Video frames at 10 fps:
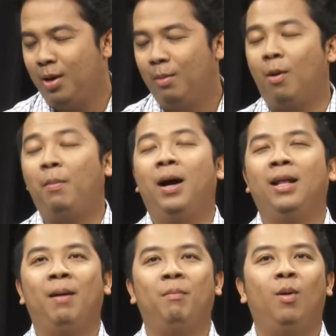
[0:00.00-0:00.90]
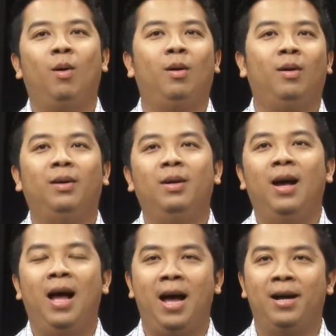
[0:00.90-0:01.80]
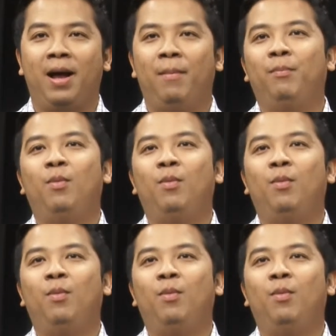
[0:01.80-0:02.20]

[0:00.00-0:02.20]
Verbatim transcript: บ๊อบอารัมพ่อเหรอฮะผมนึกว่าอยู่ค่ายเดียวกัน